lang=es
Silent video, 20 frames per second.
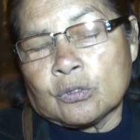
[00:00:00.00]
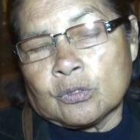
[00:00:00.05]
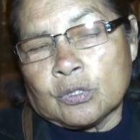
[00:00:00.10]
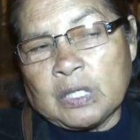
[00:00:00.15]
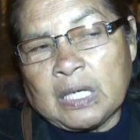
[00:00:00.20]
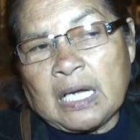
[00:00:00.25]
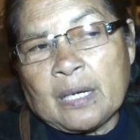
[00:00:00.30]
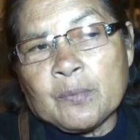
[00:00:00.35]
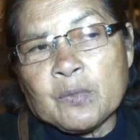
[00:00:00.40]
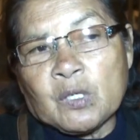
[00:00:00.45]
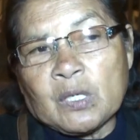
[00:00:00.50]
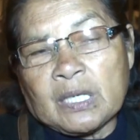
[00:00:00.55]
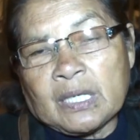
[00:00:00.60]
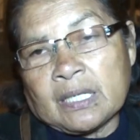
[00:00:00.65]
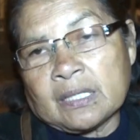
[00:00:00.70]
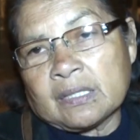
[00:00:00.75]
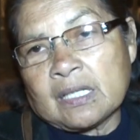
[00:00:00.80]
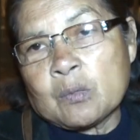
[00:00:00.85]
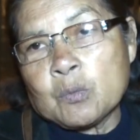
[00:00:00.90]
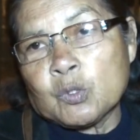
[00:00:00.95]
En cambio, el
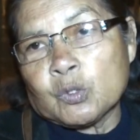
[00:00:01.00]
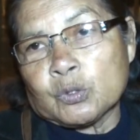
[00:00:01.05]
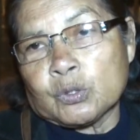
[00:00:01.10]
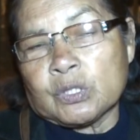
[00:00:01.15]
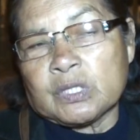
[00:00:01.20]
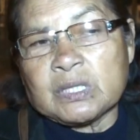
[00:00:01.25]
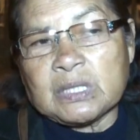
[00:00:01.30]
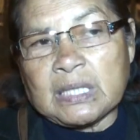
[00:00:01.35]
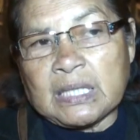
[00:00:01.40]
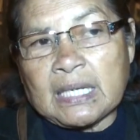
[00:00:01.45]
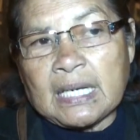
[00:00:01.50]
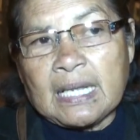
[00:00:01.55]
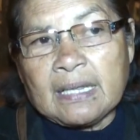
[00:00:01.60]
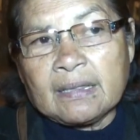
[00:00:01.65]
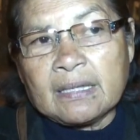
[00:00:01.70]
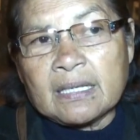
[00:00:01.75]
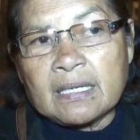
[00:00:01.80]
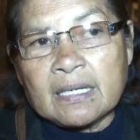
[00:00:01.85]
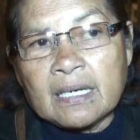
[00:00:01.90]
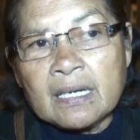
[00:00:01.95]
que estamos este,
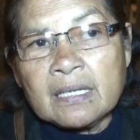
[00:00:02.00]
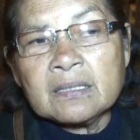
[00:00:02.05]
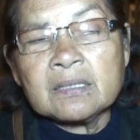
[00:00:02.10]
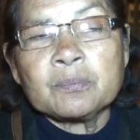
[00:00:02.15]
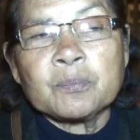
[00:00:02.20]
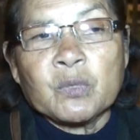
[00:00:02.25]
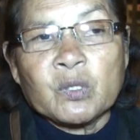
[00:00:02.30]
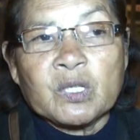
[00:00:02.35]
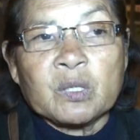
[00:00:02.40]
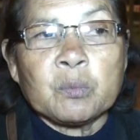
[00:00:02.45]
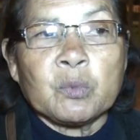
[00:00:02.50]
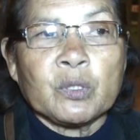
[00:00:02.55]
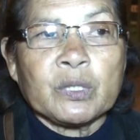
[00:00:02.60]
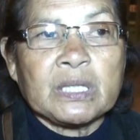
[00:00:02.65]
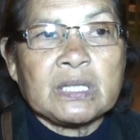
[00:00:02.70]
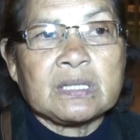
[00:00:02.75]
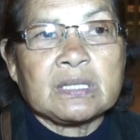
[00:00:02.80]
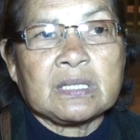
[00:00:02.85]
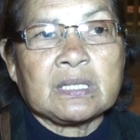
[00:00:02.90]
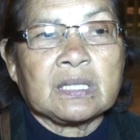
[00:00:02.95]
al día, podemos
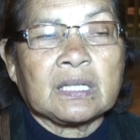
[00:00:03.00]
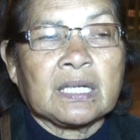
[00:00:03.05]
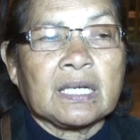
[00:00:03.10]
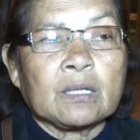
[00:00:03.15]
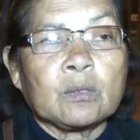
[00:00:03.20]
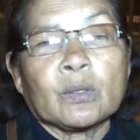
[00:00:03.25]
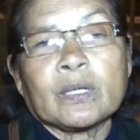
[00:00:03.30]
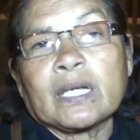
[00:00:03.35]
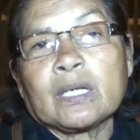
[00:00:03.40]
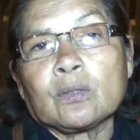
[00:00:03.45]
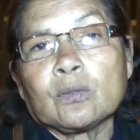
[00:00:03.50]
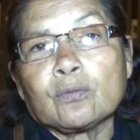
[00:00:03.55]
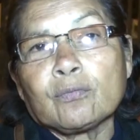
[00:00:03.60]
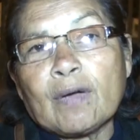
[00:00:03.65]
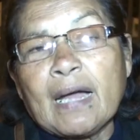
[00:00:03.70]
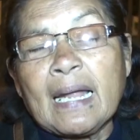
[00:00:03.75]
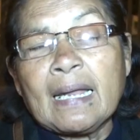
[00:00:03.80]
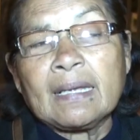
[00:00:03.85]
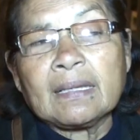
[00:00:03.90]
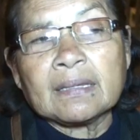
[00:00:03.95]
decir qué es lo que nos
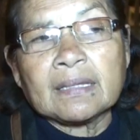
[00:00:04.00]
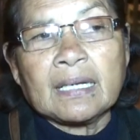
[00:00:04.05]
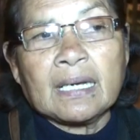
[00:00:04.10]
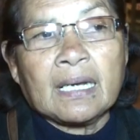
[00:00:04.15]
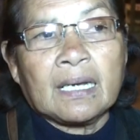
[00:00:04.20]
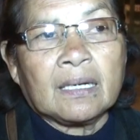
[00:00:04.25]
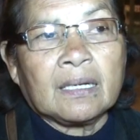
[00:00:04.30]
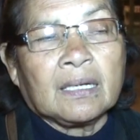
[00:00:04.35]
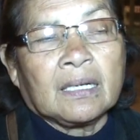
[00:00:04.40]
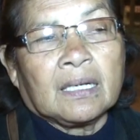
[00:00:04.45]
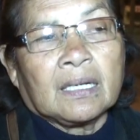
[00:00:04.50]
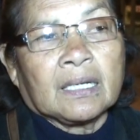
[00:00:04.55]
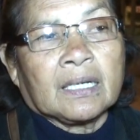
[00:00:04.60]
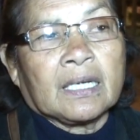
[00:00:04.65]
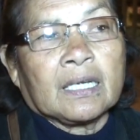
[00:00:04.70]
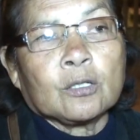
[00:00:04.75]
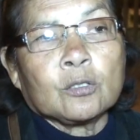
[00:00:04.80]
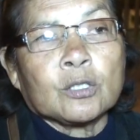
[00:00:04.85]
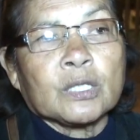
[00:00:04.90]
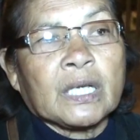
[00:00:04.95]
falta,
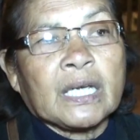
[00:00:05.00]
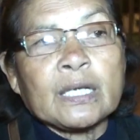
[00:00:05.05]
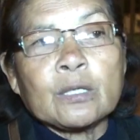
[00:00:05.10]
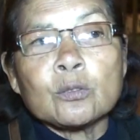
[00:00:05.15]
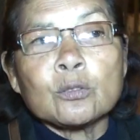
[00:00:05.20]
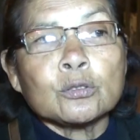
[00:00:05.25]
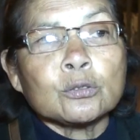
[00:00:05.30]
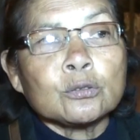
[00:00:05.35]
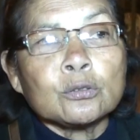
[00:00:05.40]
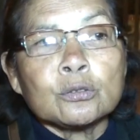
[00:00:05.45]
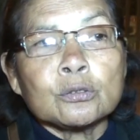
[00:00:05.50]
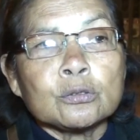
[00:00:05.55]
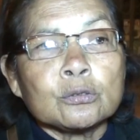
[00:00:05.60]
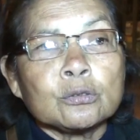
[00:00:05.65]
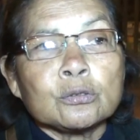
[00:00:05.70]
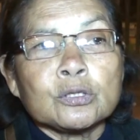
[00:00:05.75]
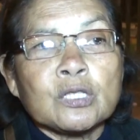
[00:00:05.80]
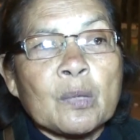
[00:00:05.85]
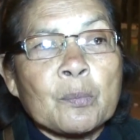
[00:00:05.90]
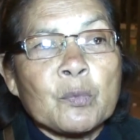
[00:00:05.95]
qué, no,
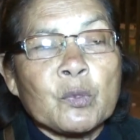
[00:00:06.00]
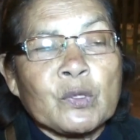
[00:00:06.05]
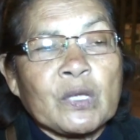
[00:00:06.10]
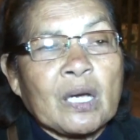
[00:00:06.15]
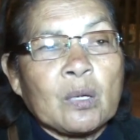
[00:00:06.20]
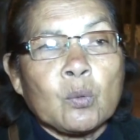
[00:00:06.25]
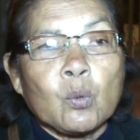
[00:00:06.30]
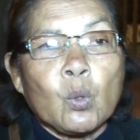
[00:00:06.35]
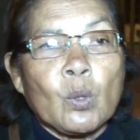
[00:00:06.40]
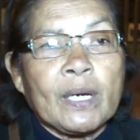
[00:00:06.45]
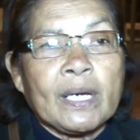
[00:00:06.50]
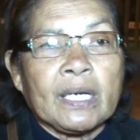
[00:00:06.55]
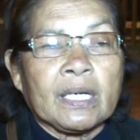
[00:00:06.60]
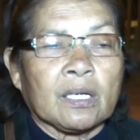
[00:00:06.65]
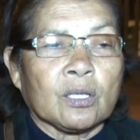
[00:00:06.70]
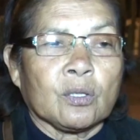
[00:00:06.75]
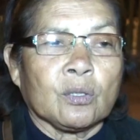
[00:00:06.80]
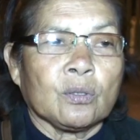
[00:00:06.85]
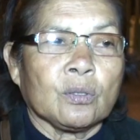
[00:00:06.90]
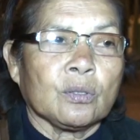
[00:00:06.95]
no estamos de
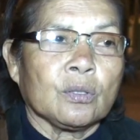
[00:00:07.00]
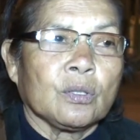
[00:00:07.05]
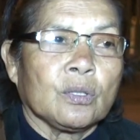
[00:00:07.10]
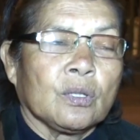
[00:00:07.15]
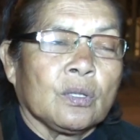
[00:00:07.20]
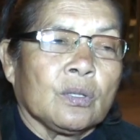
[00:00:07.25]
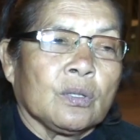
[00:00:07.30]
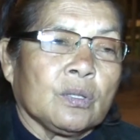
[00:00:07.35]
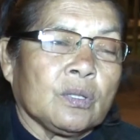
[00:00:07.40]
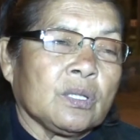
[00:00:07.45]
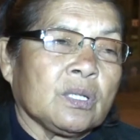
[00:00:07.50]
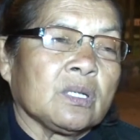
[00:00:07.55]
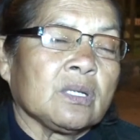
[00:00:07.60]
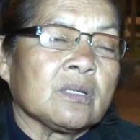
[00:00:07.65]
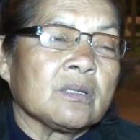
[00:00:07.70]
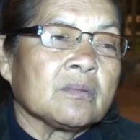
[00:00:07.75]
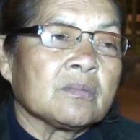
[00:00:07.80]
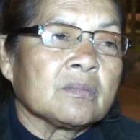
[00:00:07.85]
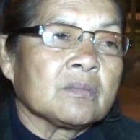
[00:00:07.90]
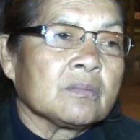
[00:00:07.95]
acuerdo.
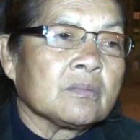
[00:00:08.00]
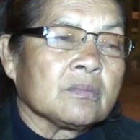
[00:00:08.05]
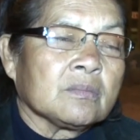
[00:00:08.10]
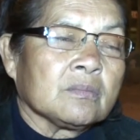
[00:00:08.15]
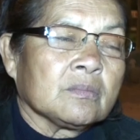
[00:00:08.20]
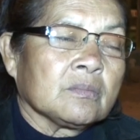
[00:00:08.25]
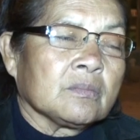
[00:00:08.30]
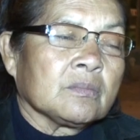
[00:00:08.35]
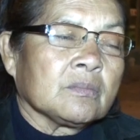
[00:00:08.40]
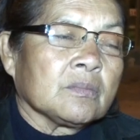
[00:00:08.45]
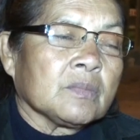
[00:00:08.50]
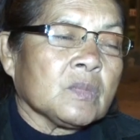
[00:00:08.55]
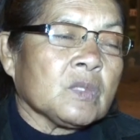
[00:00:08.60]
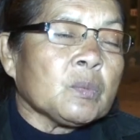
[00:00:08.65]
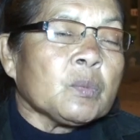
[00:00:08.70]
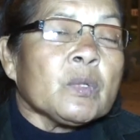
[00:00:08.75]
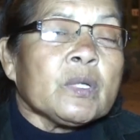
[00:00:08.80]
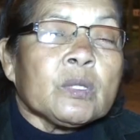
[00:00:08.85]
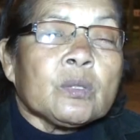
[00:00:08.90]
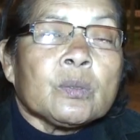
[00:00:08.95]
Y...
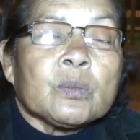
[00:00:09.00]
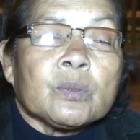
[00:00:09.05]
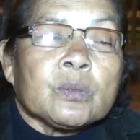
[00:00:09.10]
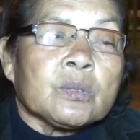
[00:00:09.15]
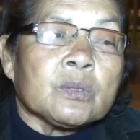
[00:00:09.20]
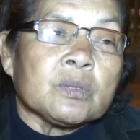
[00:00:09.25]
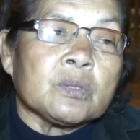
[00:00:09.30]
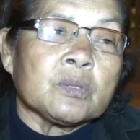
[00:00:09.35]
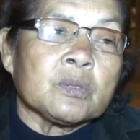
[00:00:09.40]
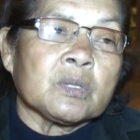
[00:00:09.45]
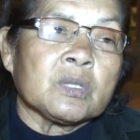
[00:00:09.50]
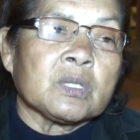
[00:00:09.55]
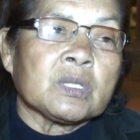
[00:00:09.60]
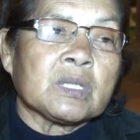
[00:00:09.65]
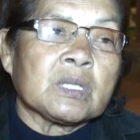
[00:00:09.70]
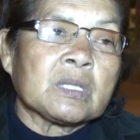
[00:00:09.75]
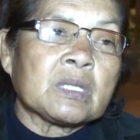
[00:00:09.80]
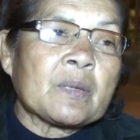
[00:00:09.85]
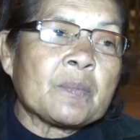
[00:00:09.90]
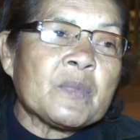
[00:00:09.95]
Y bueno,
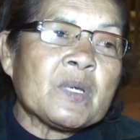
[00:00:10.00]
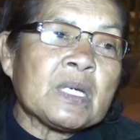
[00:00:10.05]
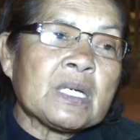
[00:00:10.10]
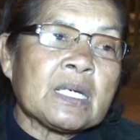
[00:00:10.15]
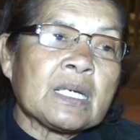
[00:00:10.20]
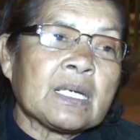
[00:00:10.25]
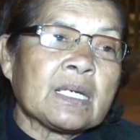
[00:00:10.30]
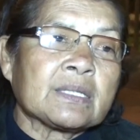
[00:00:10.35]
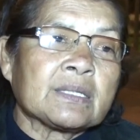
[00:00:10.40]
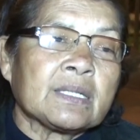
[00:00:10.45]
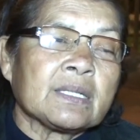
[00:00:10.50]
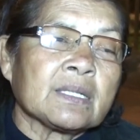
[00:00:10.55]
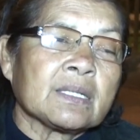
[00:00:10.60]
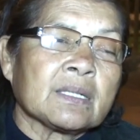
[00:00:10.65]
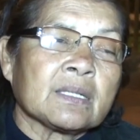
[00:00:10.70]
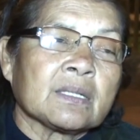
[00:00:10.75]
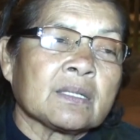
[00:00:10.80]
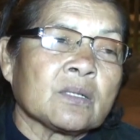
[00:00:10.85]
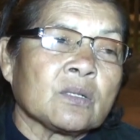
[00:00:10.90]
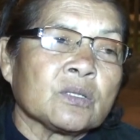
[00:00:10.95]
también hay que ser
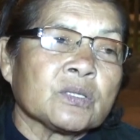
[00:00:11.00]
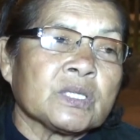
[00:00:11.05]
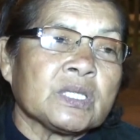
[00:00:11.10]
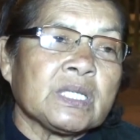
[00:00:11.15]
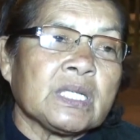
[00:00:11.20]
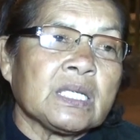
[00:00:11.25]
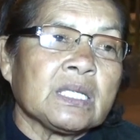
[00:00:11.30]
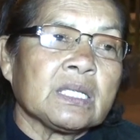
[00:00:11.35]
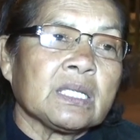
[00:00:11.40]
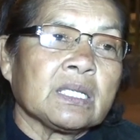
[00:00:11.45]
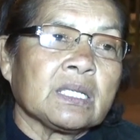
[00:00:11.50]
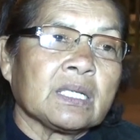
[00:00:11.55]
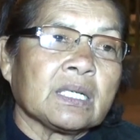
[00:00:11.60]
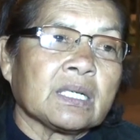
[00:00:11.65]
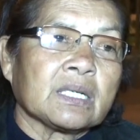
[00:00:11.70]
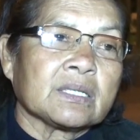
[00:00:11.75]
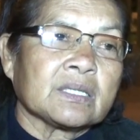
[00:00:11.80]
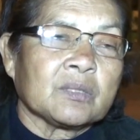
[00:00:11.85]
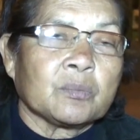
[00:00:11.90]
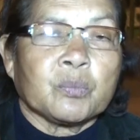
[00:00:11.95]
consciente de
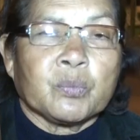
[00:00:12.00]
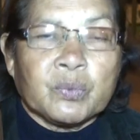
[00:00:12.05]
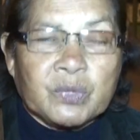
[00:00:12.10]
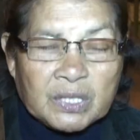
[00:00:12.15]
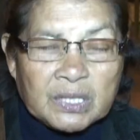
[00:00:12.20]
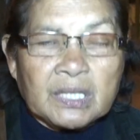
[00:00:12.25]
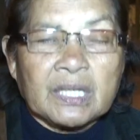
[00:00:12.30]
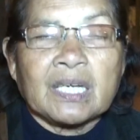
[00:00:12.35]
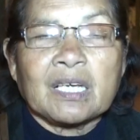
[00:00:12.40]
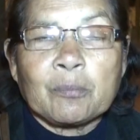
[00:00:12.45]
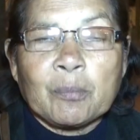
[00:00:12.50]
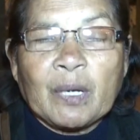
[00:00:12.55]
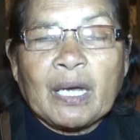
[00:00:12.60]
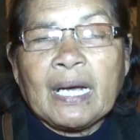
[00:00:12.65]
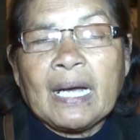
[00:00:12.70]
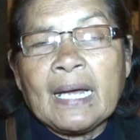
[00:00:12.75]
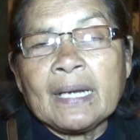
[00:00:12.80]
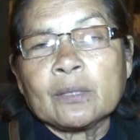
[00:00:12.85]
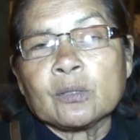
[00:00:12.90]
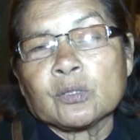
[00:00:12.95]
que se tiene que
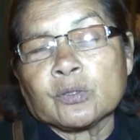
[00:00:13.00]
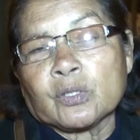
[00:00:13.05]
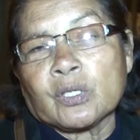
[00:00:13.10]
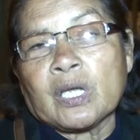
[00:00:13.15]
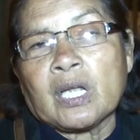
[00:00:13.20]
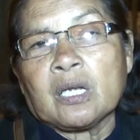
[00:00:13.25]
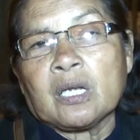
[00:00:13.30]
pagar nuestros